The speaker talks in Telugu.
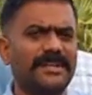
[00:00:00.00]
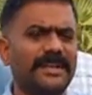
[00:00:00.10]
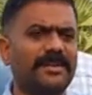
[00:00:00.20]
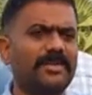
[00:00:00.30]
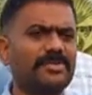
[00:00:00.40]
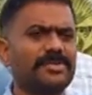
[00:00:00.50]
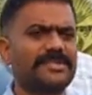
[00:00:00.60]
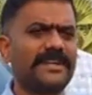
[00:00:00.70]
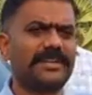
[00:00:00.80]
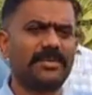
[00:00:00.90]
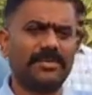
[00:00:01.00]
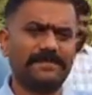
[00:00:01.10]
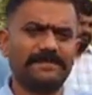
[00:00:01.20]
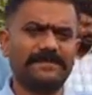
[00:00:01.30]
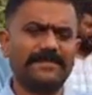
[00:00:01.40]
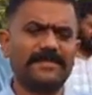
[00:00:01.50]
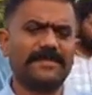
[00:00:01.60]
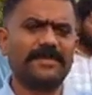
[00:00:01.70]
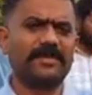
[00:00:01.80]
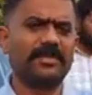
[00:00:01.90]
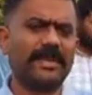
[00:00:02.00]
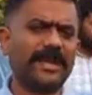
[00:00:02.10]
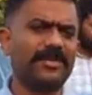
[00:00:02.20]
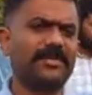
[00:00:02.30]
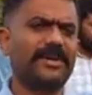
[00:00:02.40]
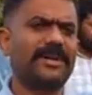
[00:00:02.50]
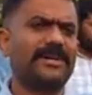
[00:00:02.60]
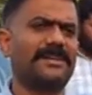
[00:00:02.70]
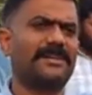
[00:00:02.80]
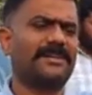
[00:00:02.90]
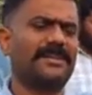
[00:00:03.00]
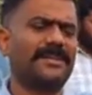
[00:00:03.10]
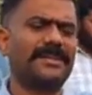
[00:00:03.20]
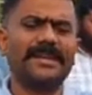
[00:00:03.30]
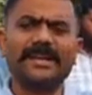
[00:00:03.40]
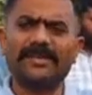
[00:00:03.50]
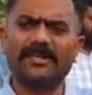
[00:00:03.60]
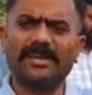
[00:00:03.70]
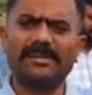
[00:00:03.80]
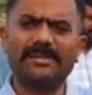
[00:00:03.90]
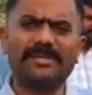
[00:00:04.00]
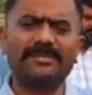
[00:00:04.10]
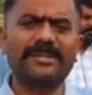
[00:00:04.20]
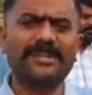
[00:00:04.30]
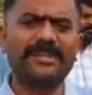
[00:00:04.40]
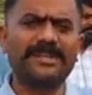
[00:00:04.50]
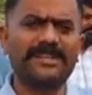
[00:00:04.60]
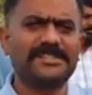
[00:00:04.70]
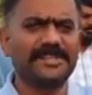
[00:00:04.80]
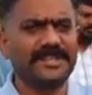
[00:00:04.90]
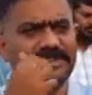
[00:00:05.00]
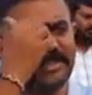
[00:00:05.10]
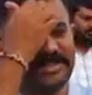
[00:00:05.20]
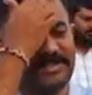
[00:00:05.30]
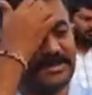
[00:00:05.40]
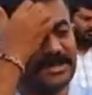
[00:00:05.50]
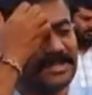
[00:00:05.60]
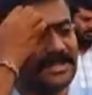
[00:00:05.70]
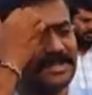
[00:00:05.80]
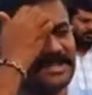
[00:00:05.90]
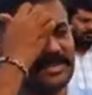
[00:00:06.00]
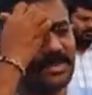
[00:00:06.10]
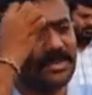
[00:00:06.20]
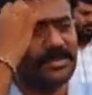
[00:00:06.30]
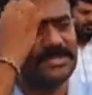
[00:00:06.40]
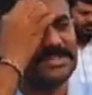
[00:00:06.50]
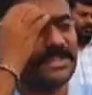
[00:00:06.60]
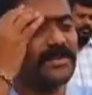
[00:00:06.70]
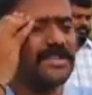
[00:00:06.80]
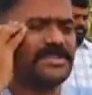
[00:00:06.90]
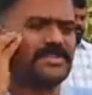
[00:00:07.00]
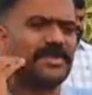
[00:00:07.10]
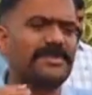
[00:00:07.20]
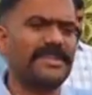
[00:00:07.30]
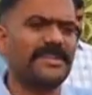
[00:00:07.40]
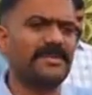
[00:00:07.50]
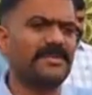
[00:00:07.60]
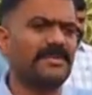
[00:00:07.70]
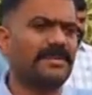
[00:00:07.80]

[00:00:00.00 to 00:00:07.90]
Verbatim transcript: ఎంక్రోజ్డ్ సైట్లో ఉన్నాయని కూడా ఈ గారు కూడా ఇవ్వడం జరిగింది ఇరిగేషన్ ఈ వాళ్ళు ఇవ్వడం జరిగింది ఈయన కోర్టుకు పోయి స్టే కూడా తెచ్చుకోవడం జరిగింది అనుకో